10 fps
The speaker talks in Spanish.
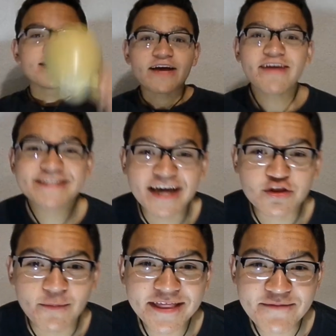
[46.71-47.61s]
¿Sabías que
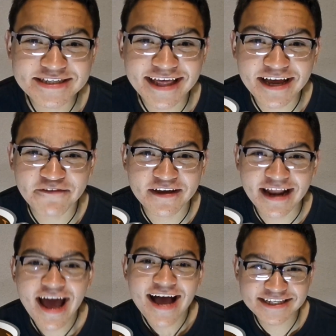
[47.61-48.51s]
tomar demasiada
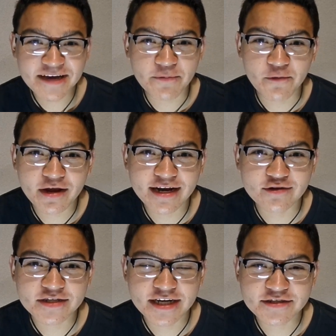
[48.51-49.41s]
cafeína hace que provoquen
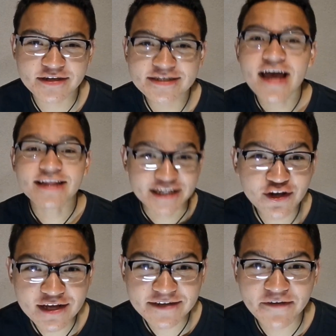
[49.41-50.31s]
alucinaciones? Tan
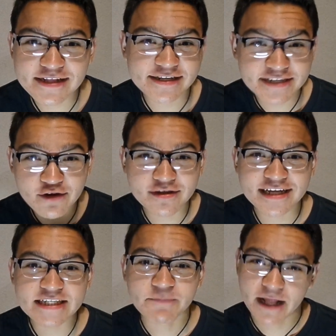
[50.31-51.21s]
solo hace falta 5
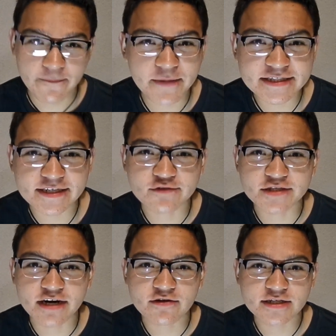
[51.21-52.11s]
tazas para que empieces a
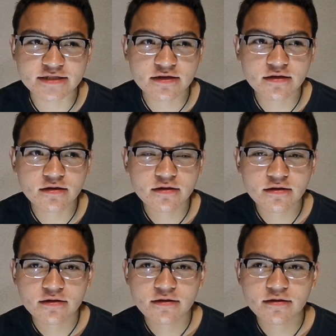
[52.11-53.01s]
escuchar cosas.
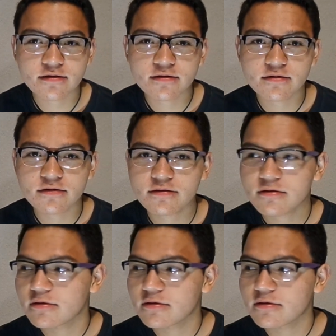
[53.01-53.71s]
Muriel.